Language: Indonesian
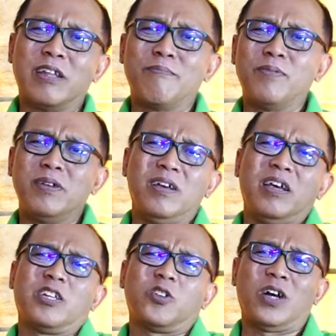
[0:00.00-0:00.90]
tetapi
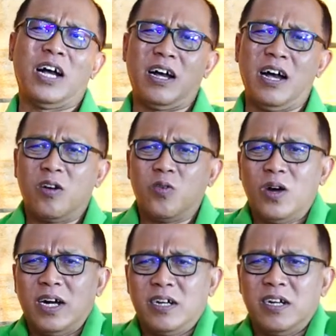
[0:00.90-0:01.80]
esok
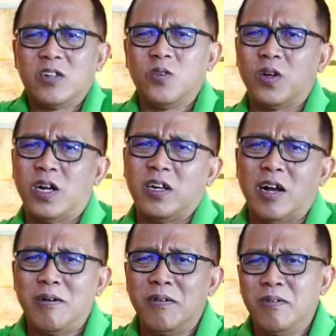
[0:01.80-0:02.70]
kakakku adalah seorang
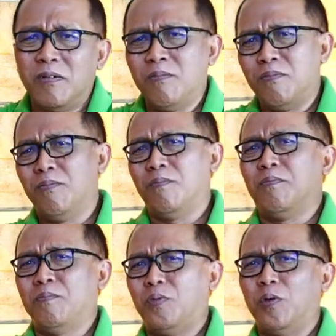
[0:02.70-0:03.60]
yang
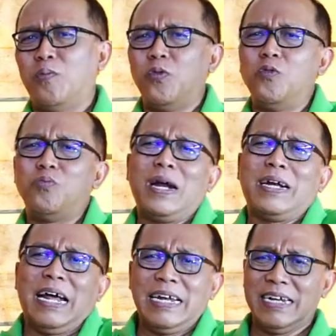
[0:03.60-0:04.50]
berbulu
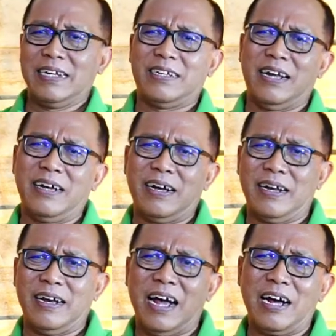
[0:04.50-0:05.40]
badannya,
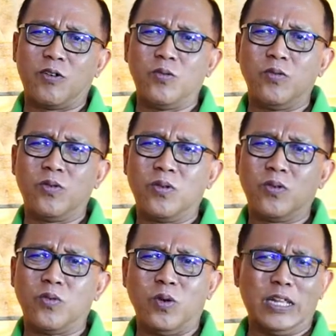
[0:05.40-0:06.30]
sedangkan aku
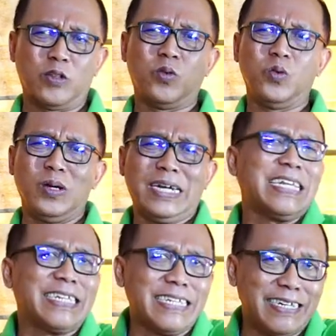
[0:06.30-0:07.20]
kulitku
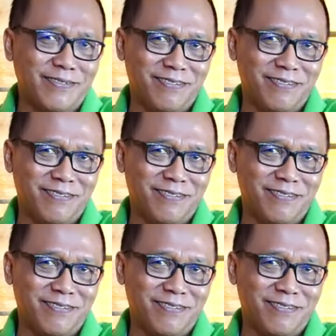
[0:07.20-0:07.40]
licin.